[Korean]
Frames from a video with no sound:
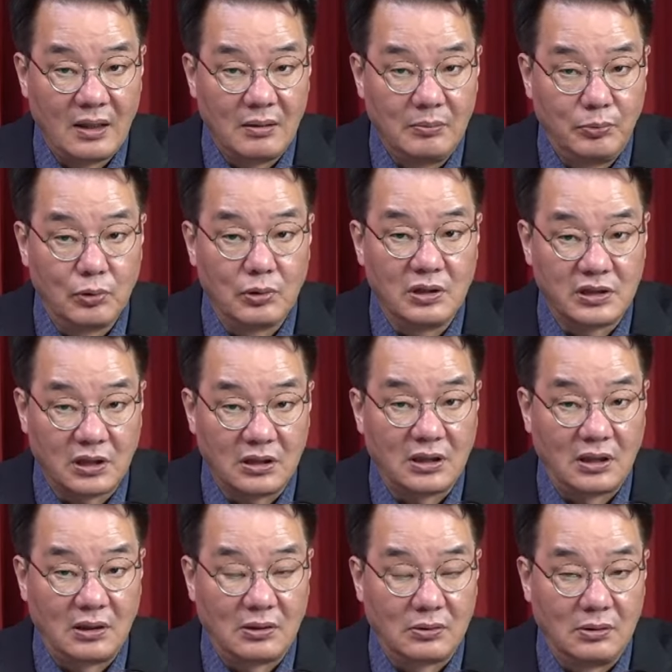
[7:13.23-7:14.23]

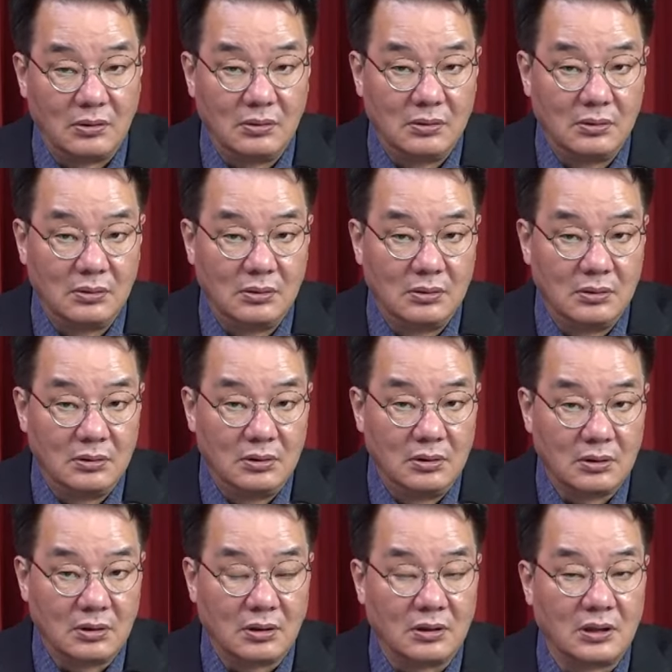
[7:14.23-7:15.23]
부결시켜달라고.
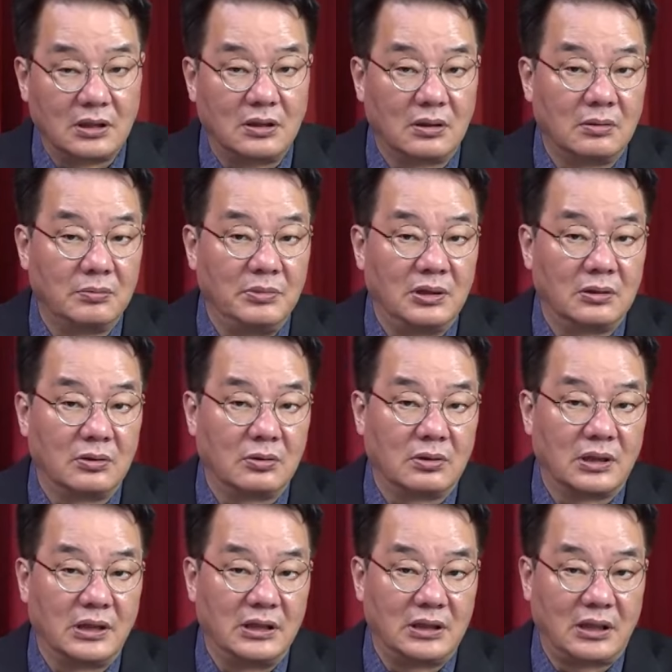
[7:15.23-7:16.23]
그런데 서른 명
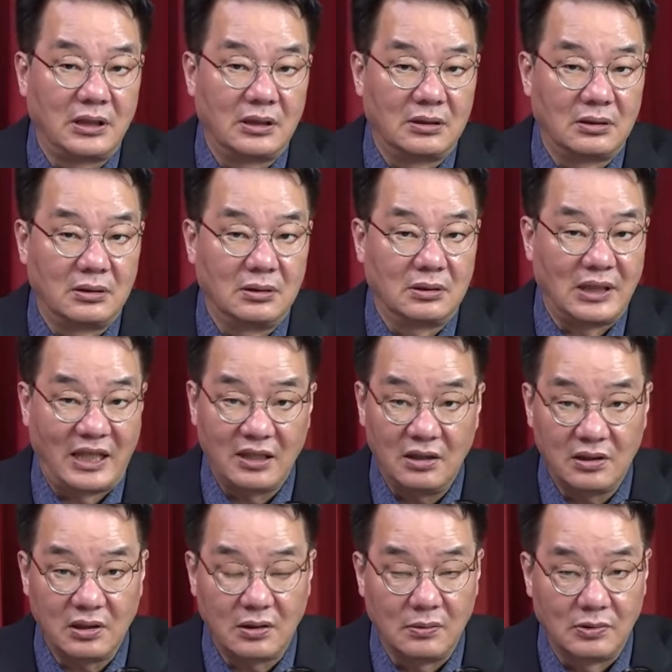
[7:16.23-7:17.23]
정도가 이탈해서
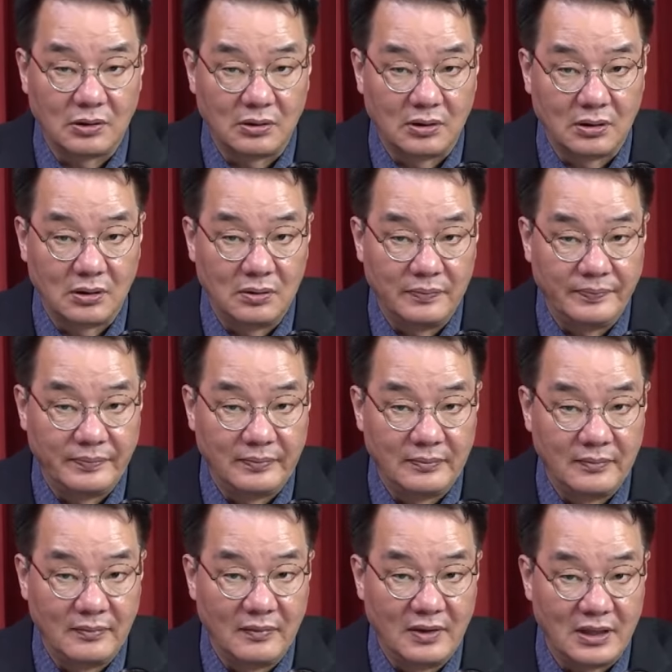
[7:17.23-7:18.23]
가결시켜 버렸죠.
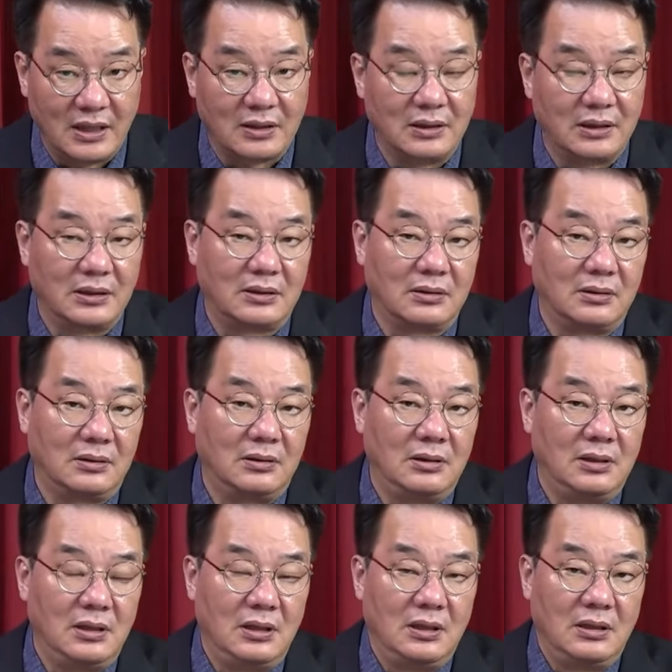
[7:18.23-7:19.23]
자, 그래서
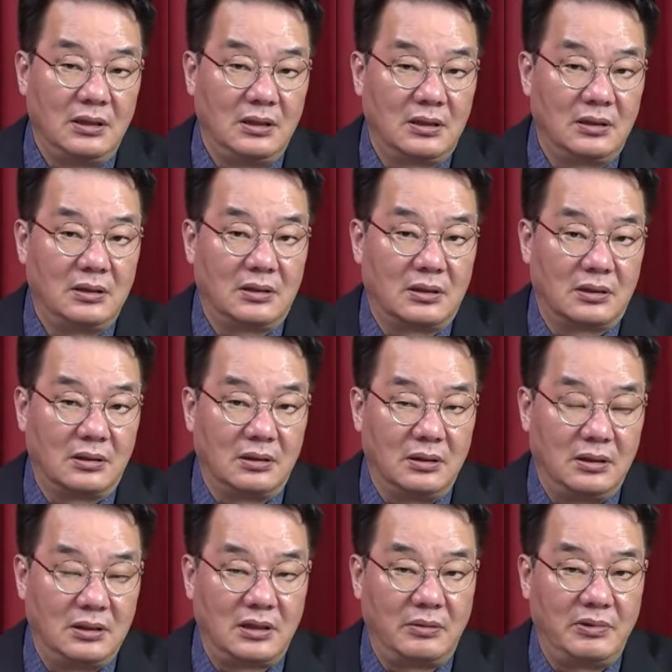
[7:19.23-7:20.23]
이런저런
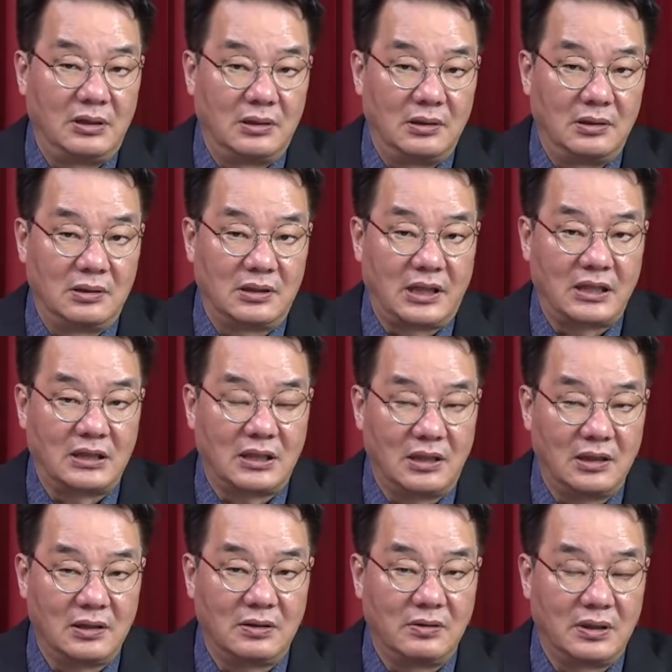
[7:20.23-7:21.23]
이재명 자기
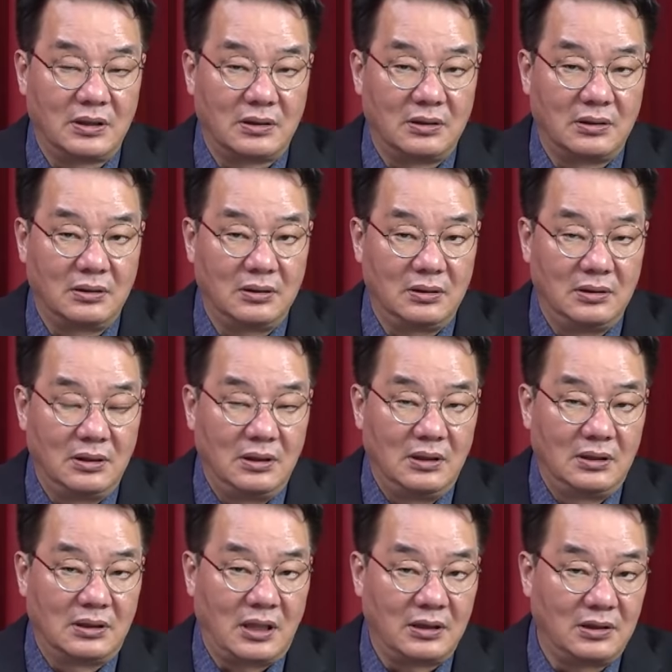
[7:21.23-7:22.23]
살기 위해서
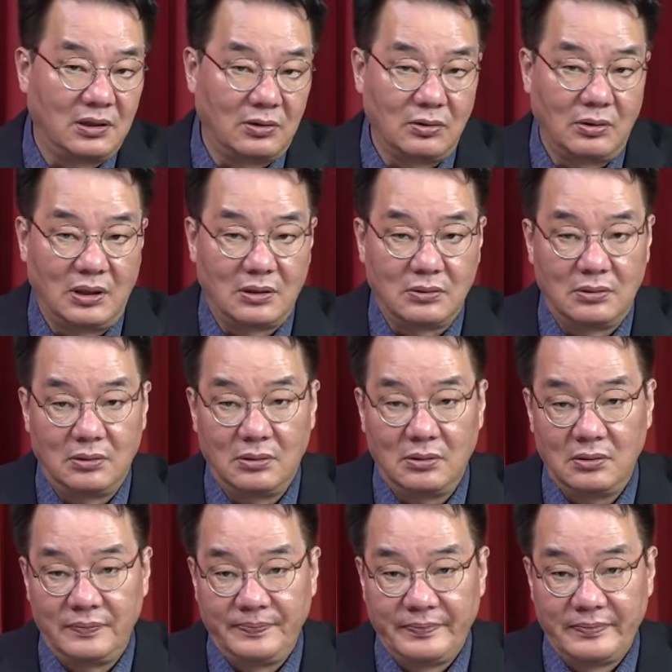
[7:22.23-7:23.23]
단식도 하고